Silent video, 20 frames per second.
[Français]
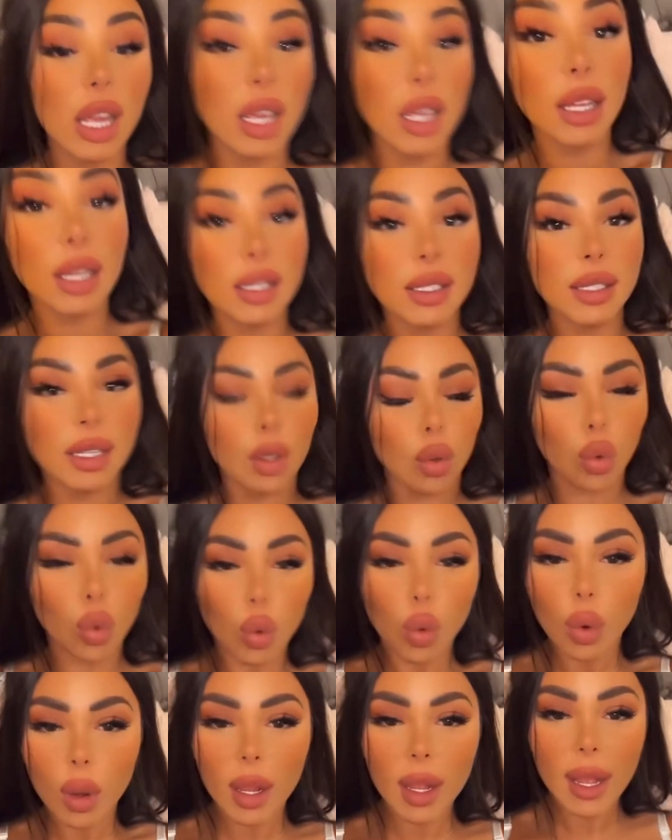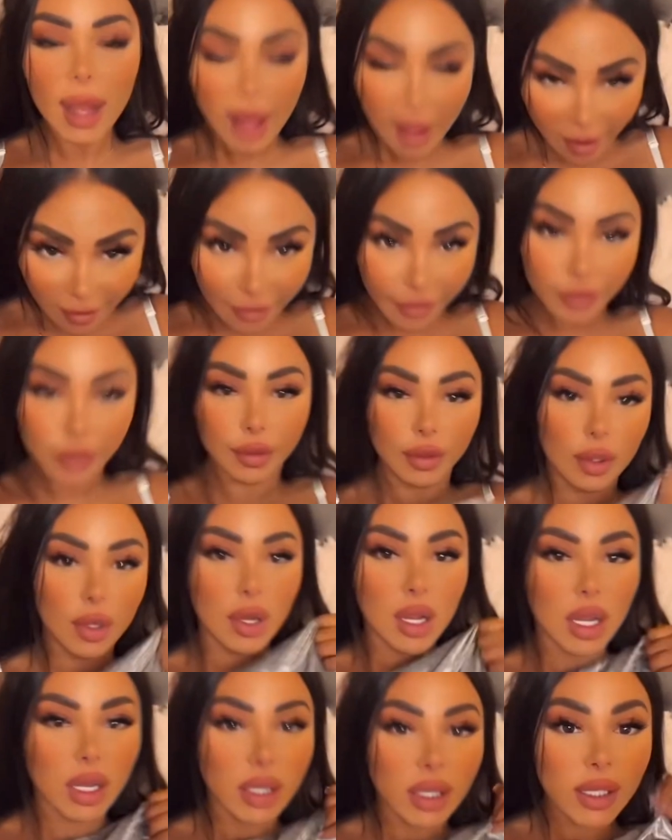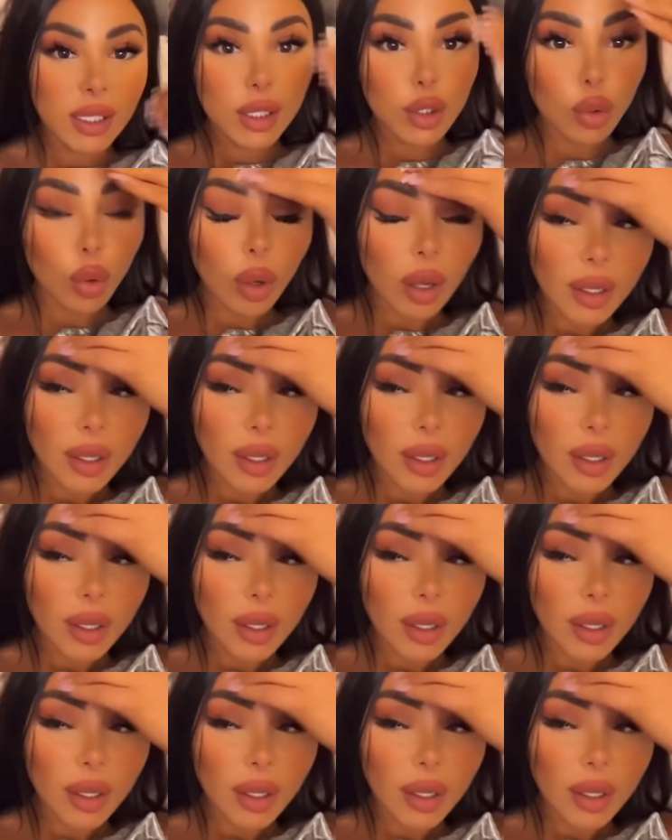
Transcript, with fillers: Et ces gros caves ils sont